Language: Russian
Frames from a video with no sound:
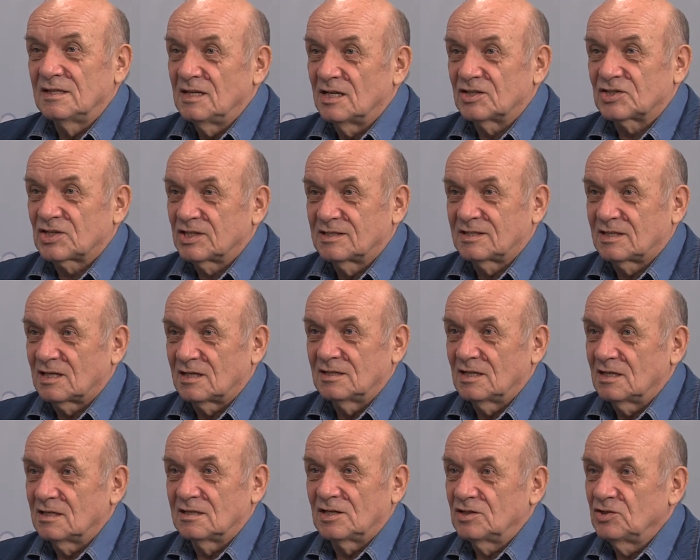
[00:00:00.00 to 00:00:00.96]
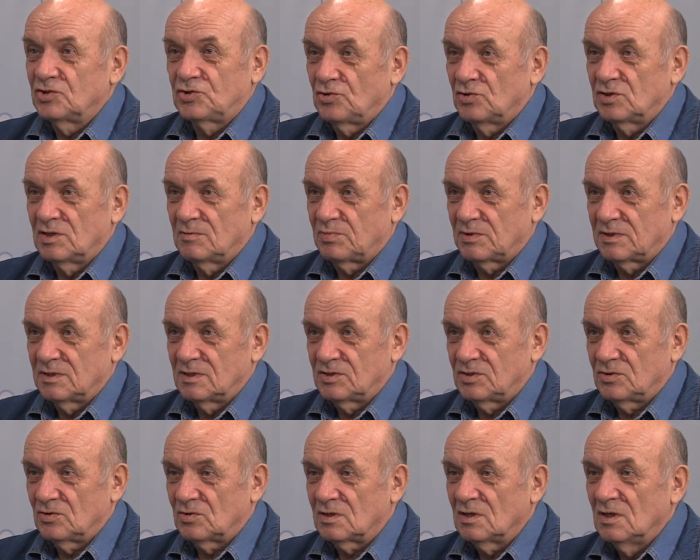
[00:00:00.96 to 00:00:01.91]
нашей страны она ничего не
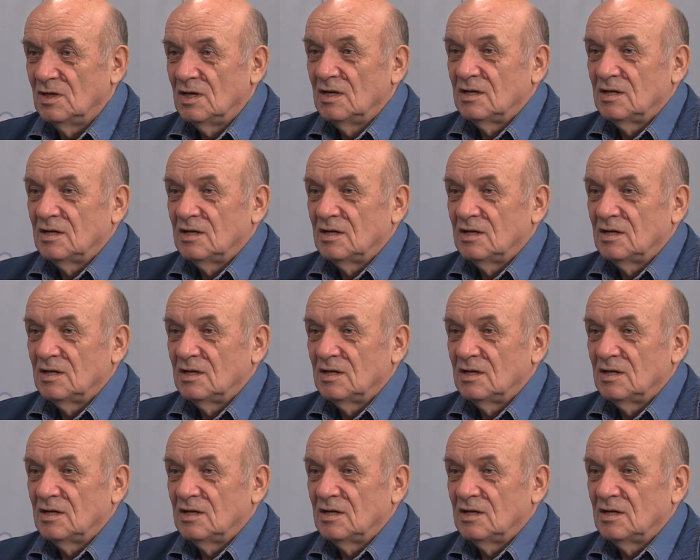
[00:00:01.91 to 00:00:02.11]
принесет.